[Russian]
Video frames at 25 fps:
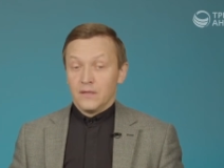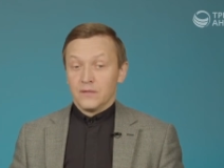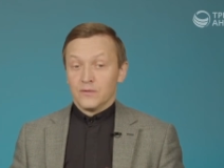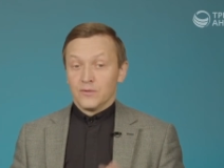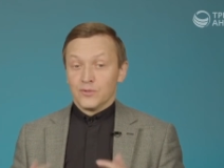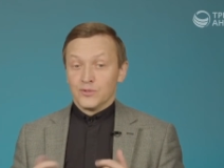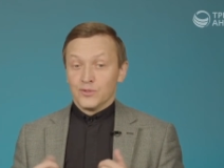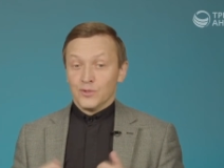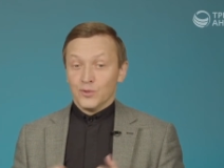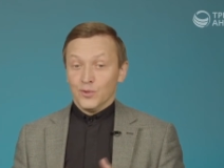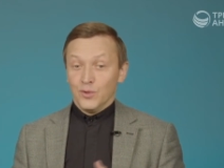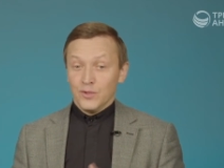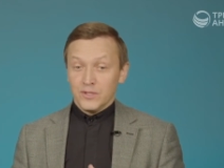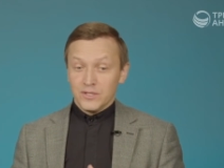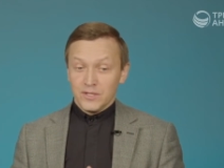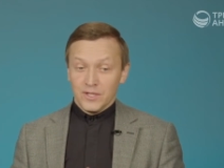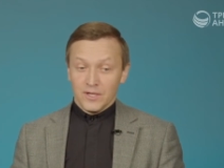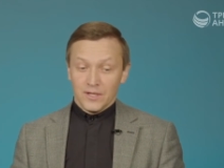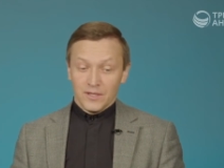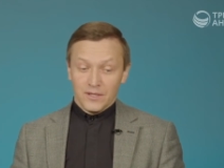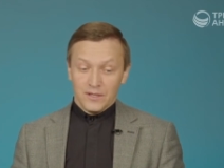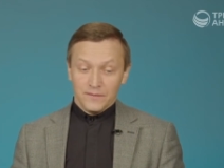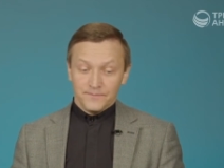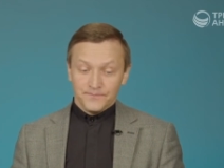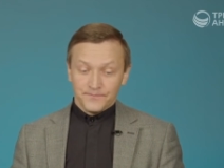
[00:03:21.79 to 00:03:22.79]
Но с другой
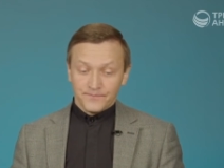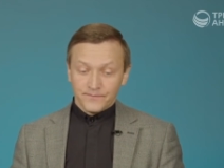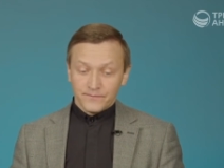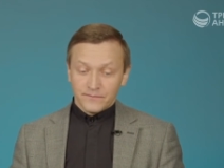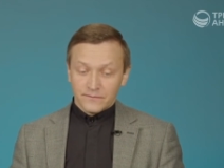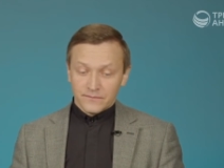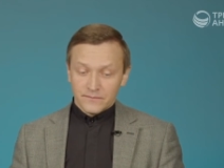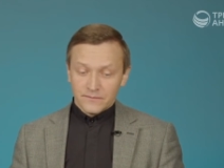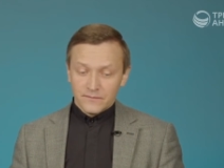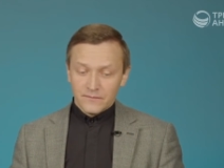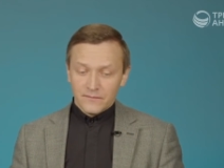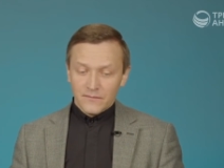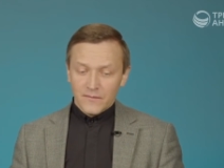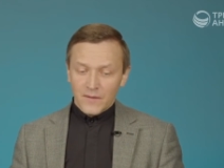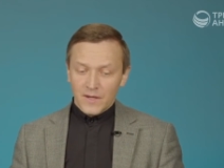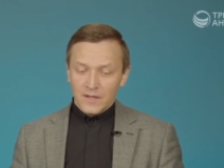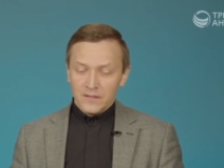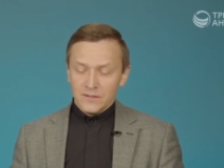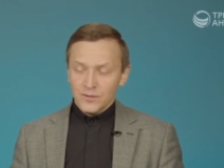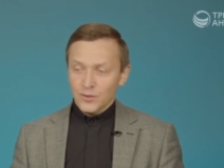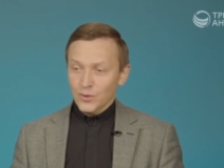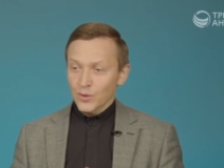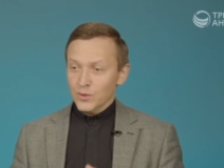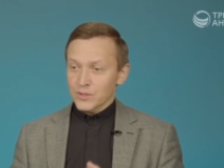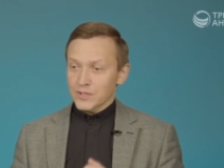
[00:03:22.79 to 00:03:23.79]
стороны,
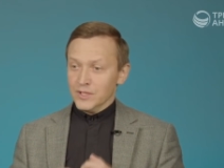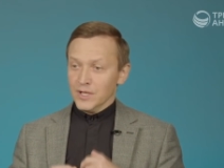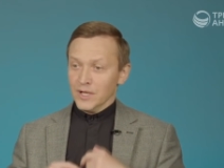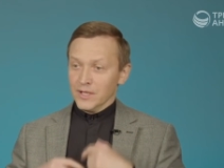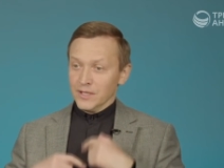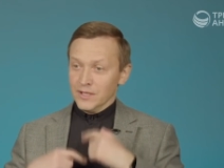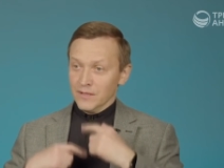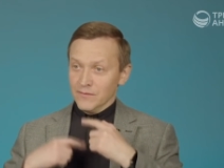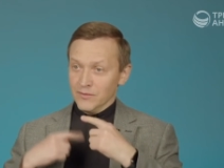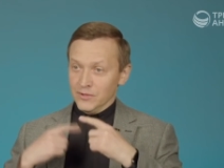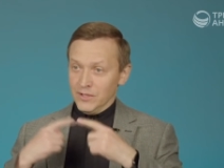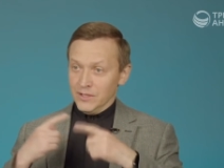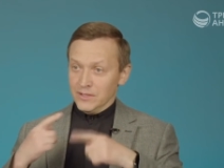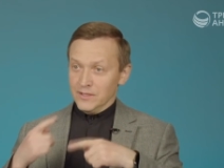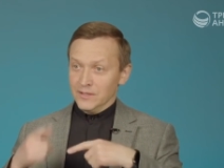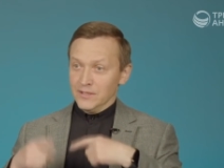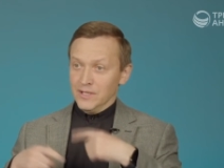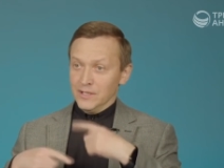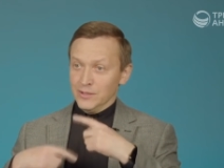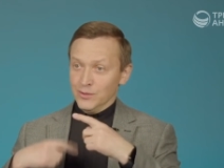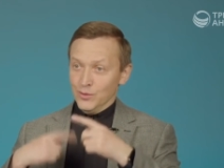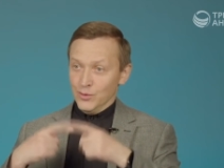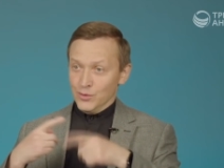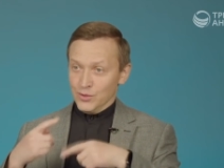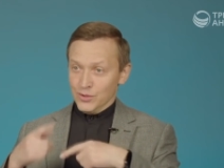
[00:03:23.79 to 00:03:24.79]
с другой стороны, вот это
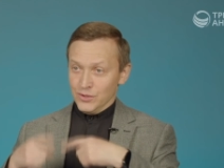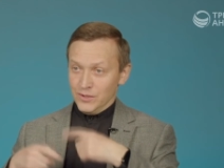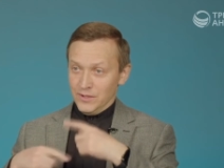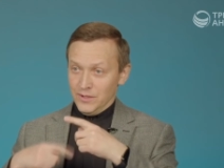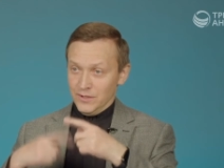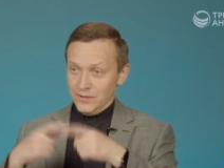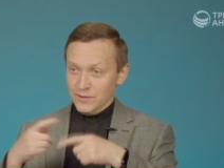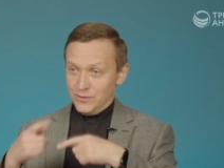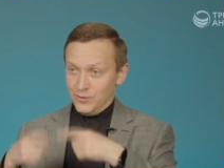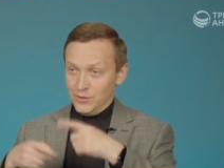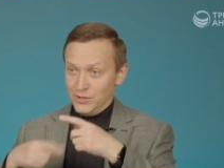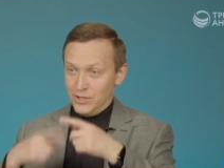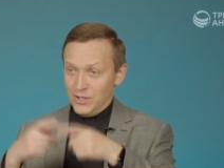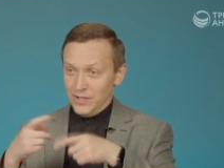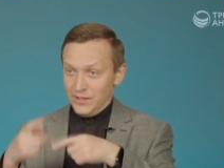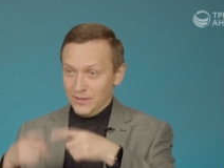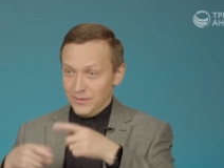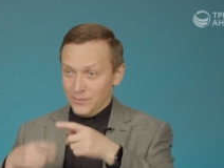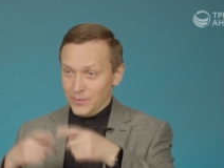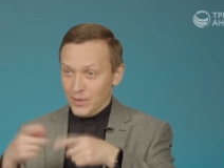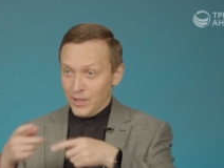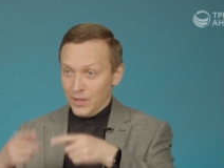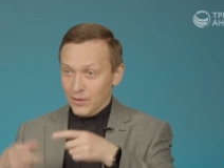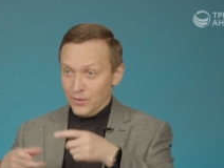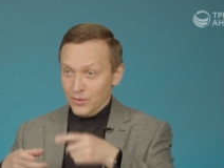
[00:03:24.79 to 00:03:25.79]
дотошное
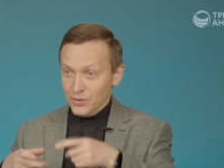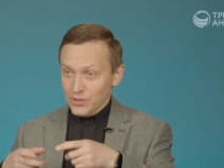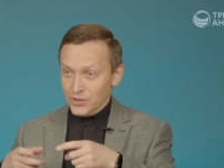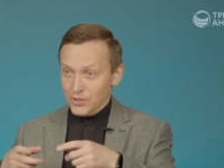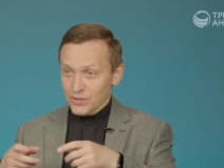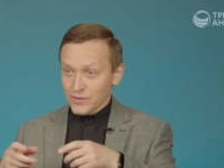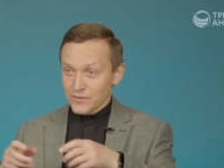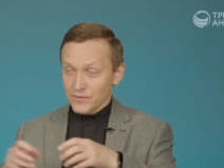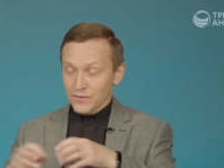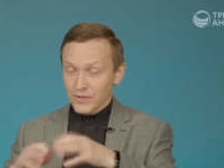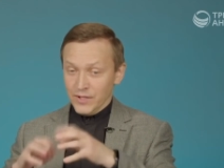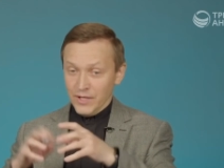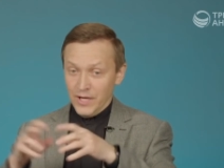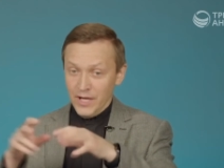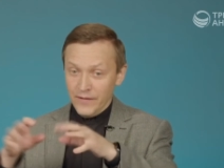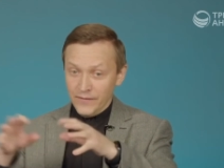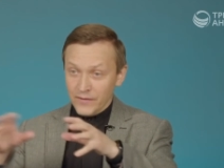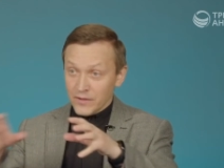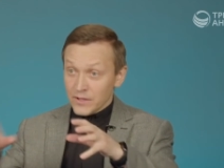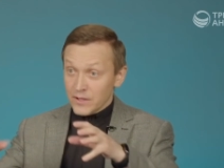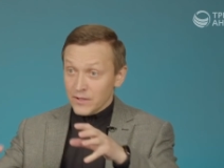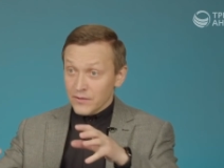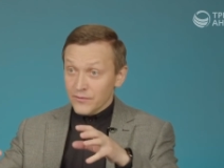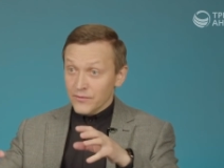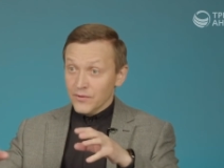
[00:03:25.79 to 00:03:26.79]
изучение пророчеств,
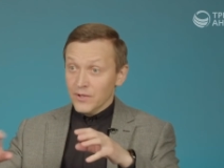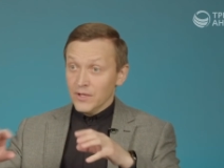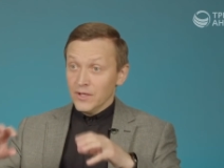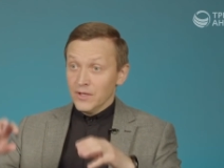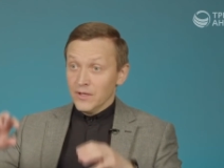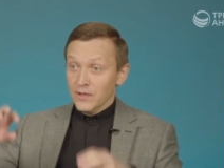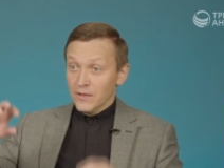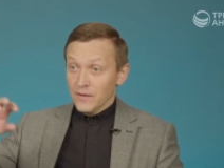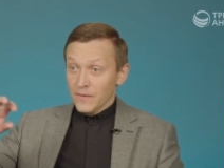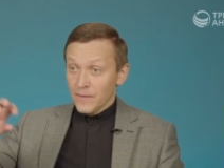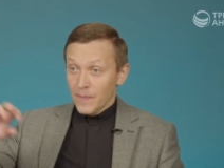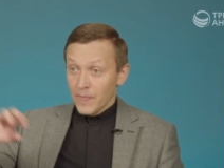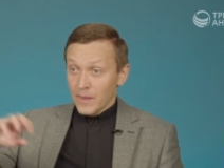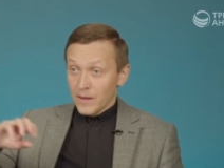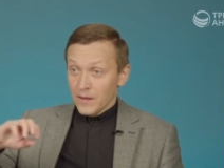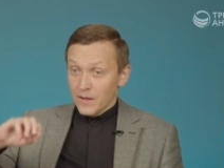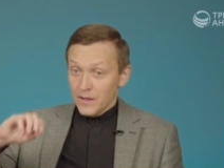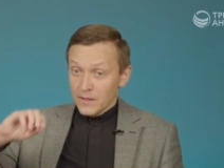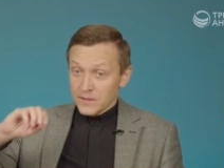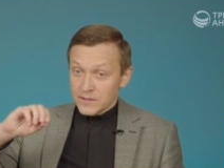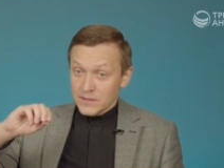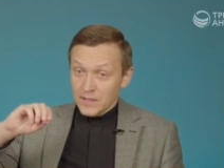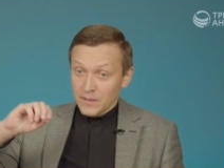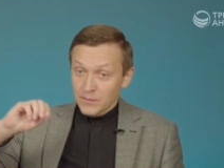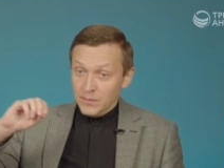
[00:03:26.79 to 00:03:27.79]
графиков,
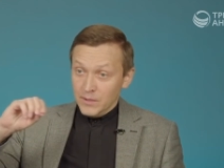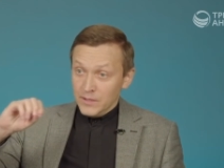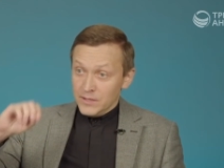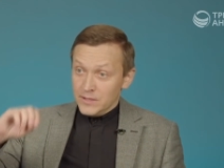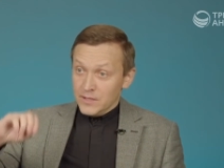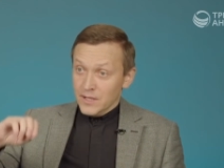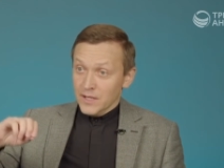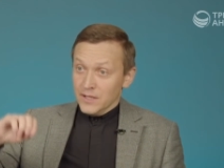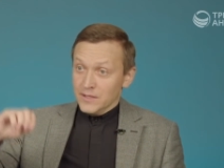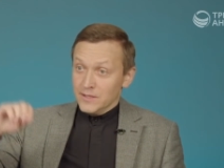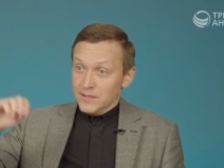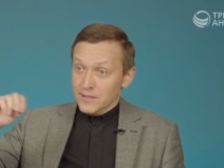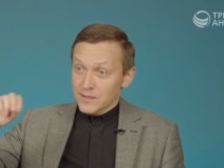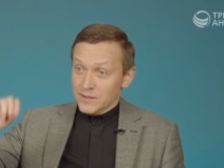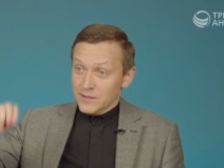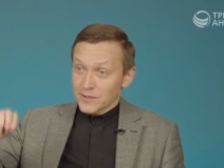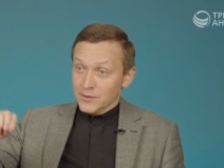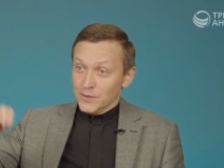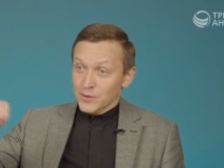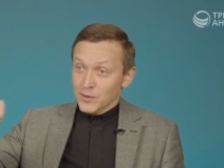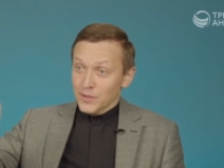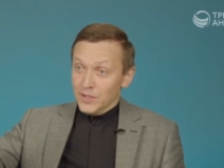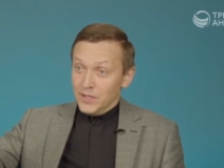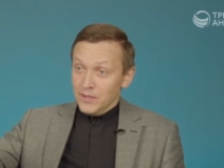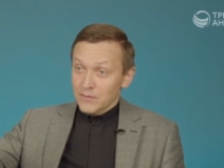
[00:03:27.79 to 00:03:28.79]
а, события одни за
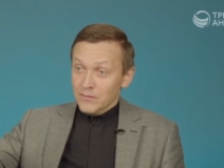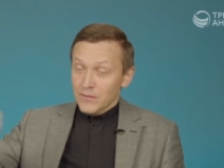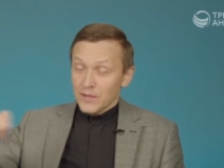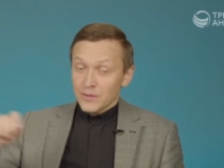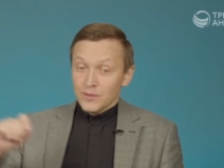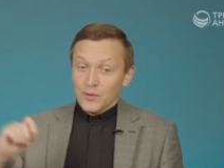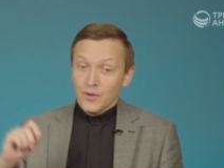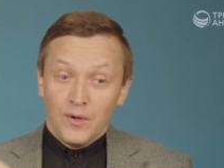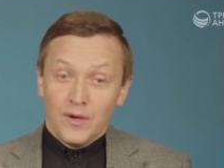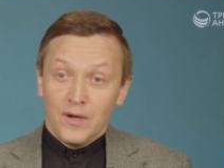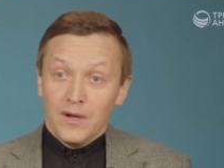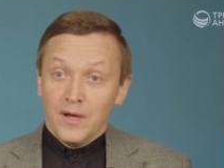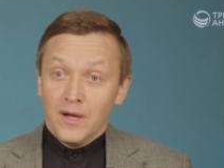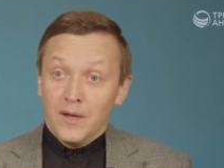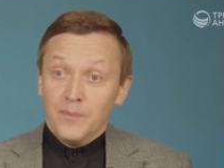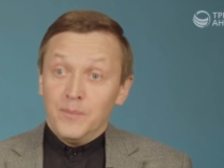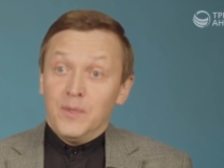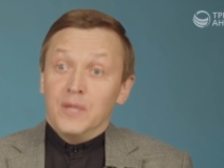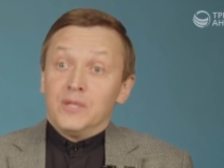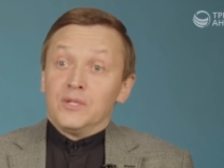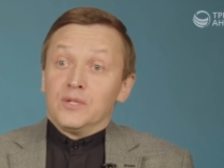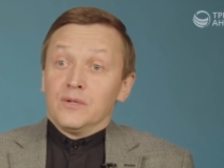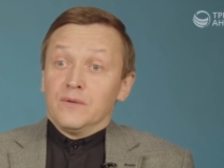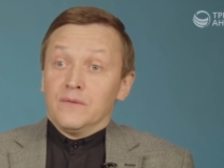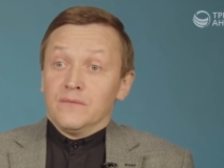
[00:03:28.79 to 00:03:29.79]
другим, оно,
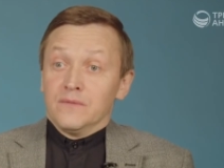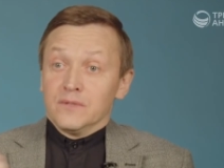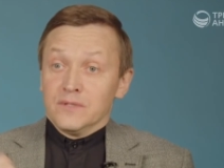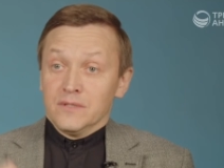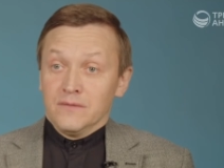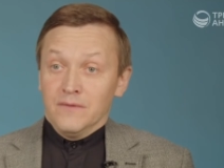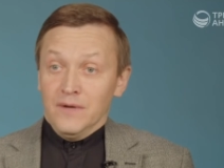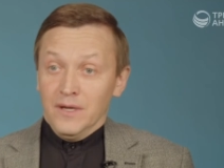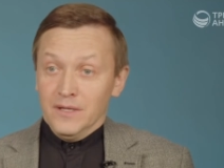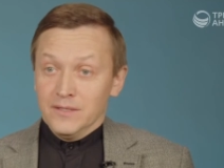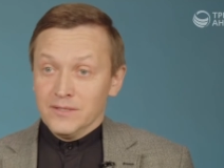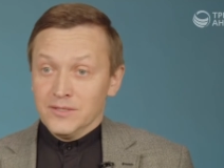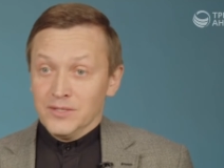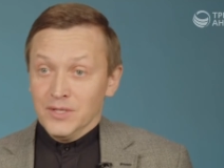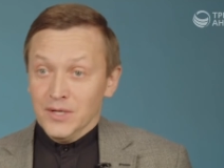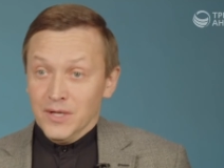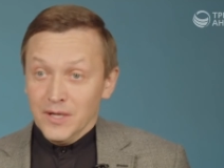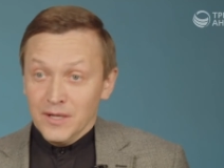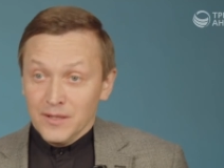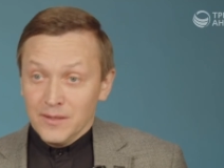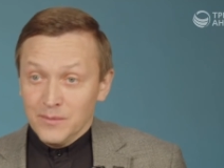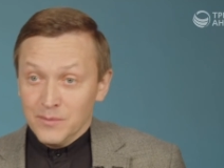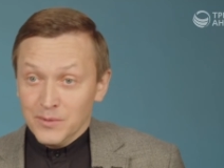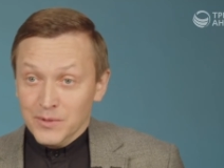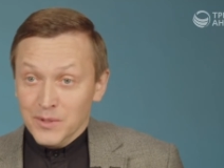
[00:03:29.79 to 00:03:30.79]
опять же, вызывает
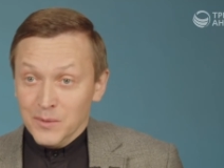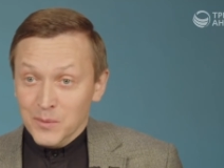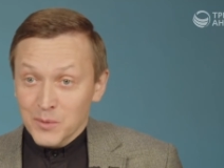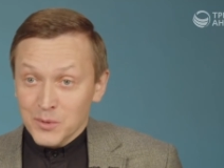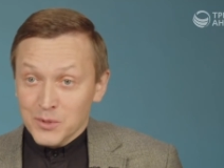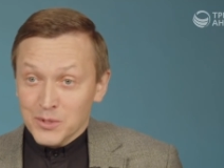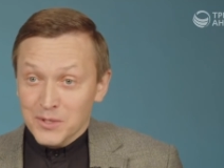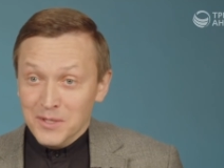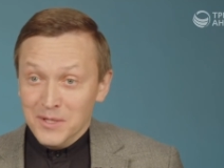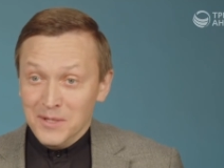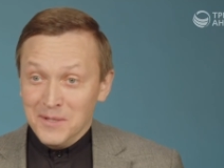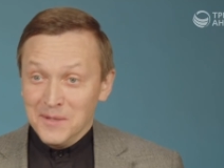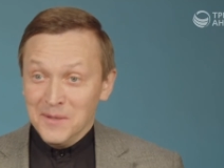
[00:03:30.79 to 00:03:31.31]
страх, потому что